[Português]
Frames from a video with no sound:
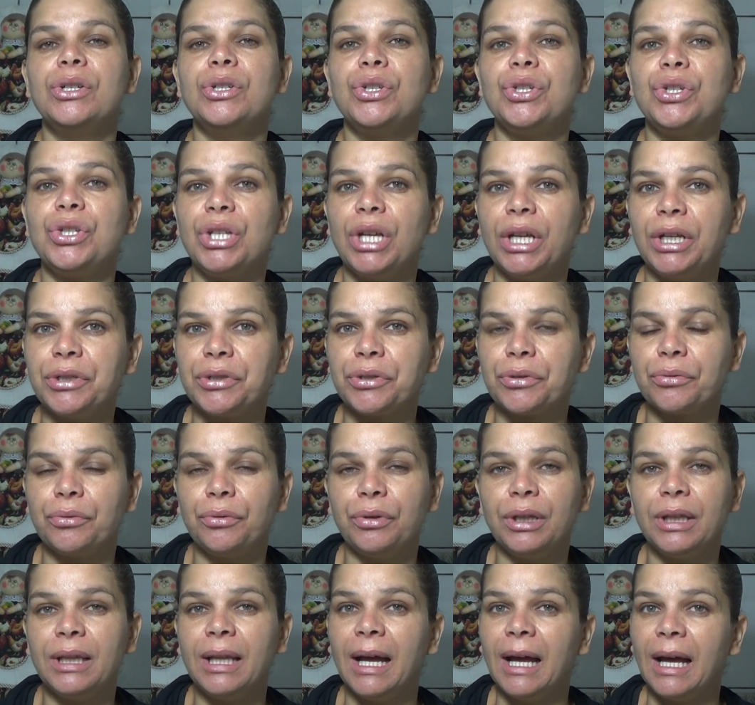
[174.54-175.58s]
Gente,
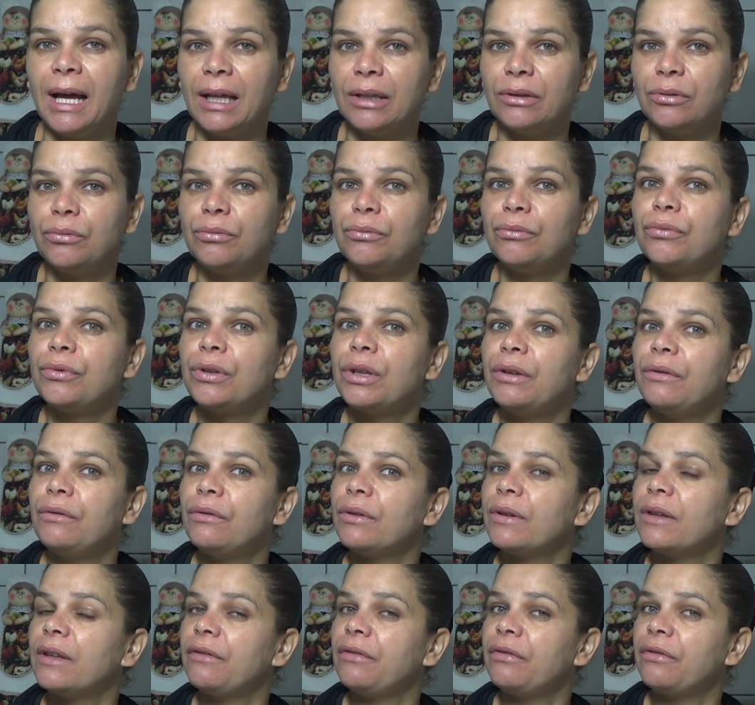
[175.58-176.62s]
cuidado com o que
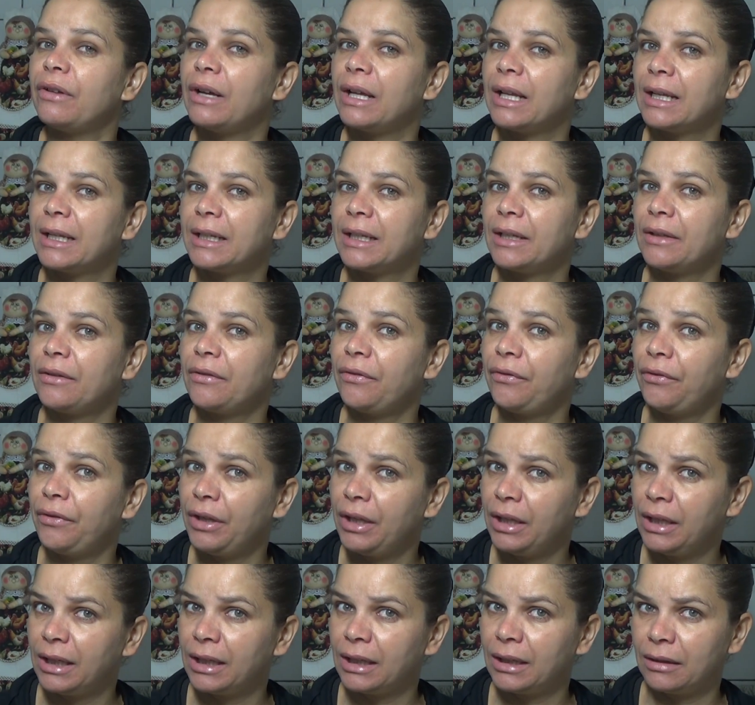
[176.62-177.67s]
você fala na
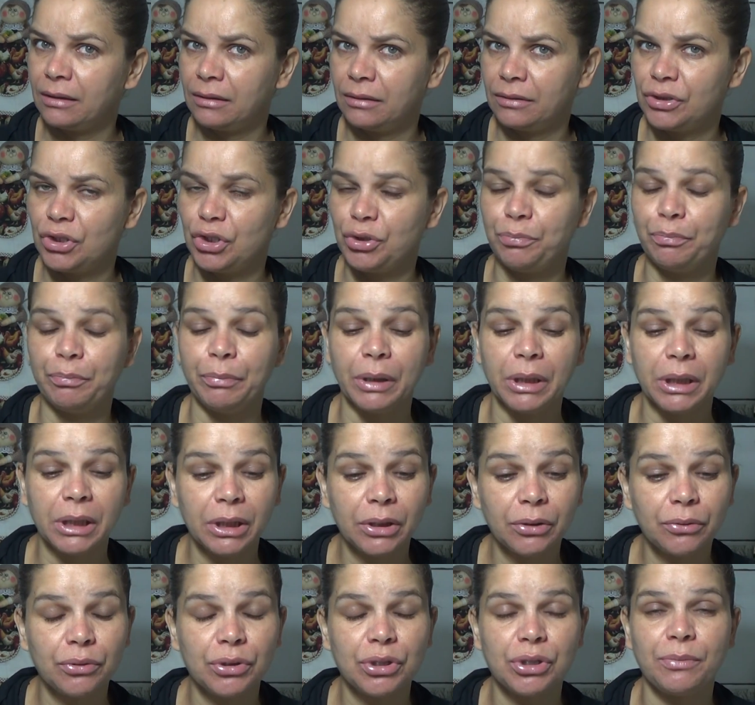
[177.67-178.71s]
fila de
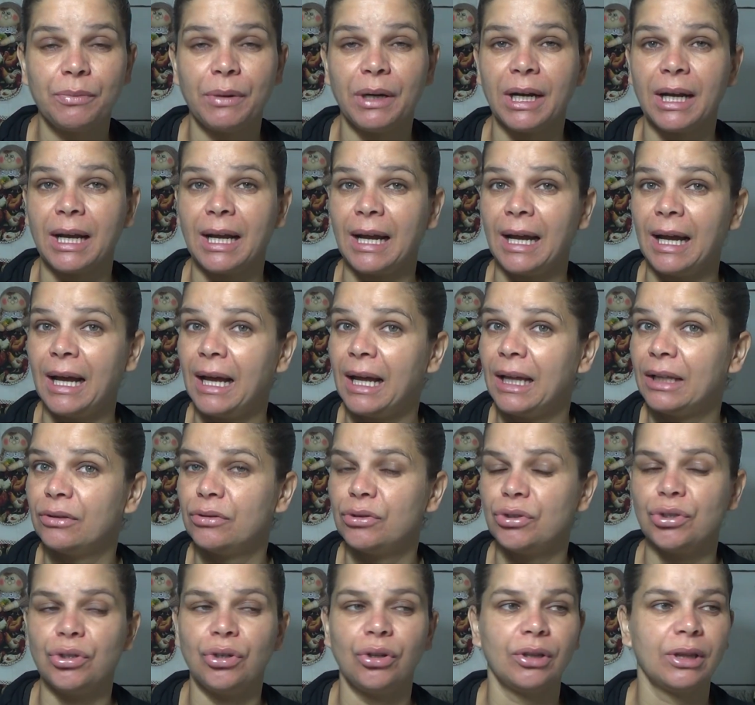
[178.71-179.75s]
banco, de mercado,
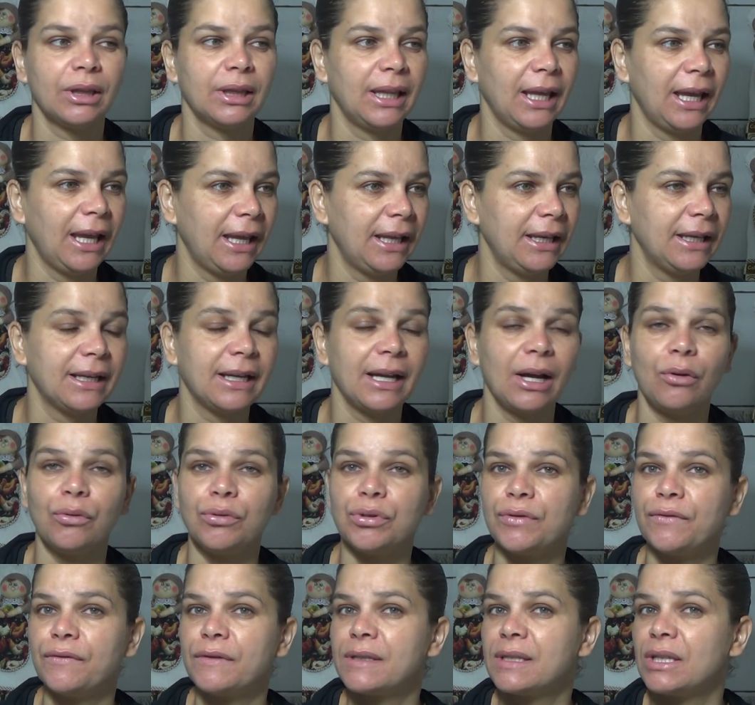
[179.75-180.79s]
de lotérica,
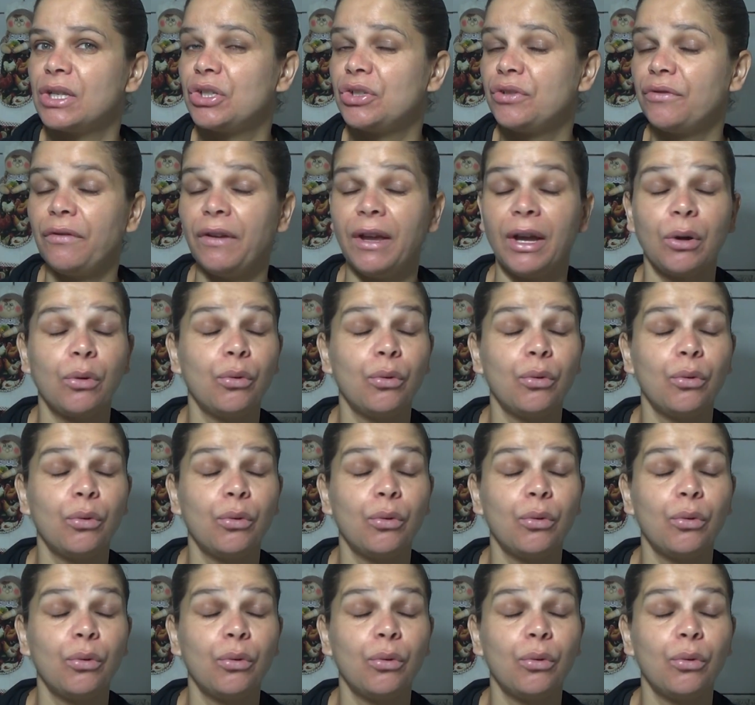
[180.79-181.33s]
onde você tiver